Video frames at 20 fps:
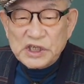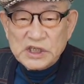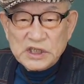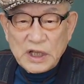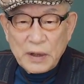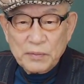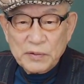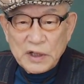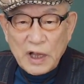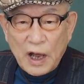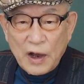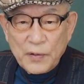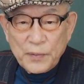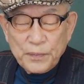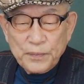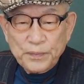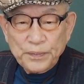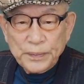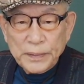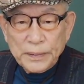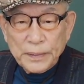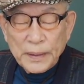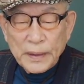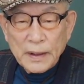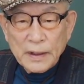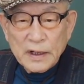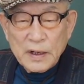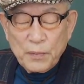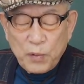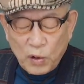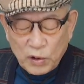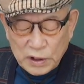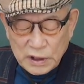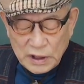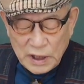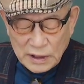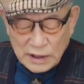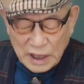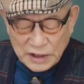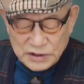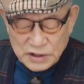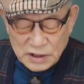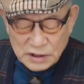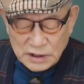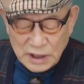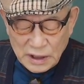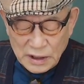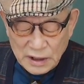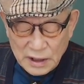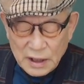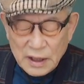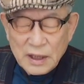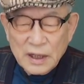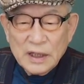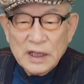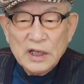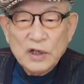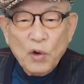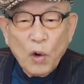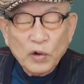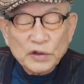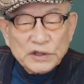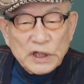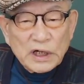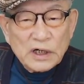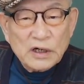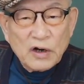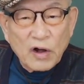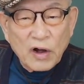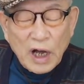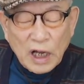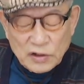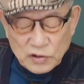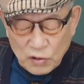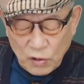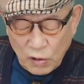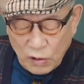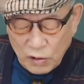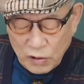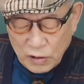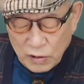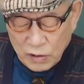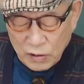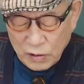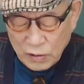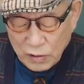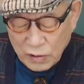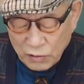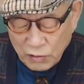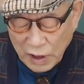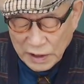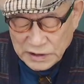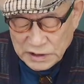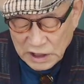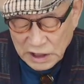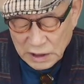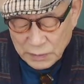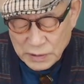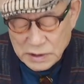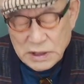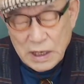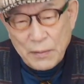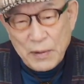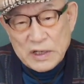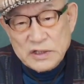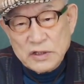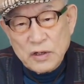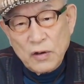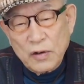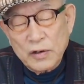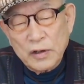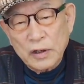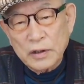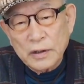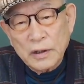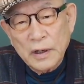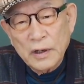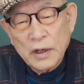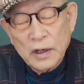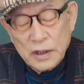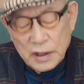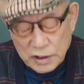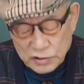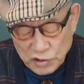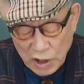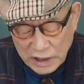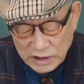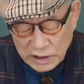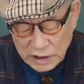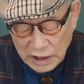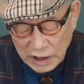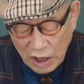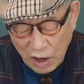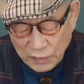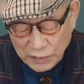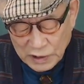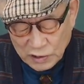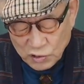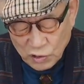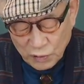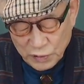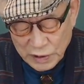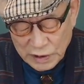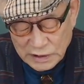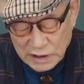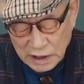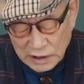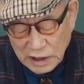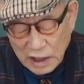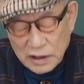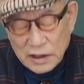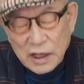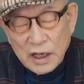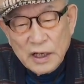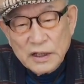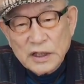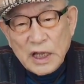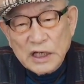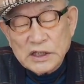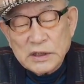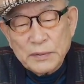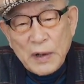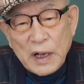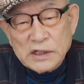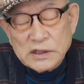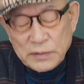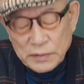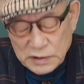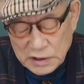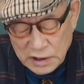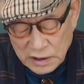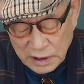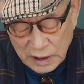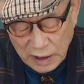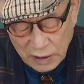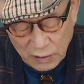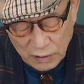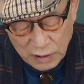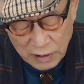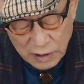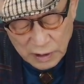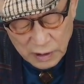시대입니다. 그때 복희가 다스릴 땐이 용자를 넣어가지고 어, 관직 이름을 삼았어요. 이거는 좌전에 나옵니다. 조금 이따 제가 다, 다시 말씀을 드릴게요.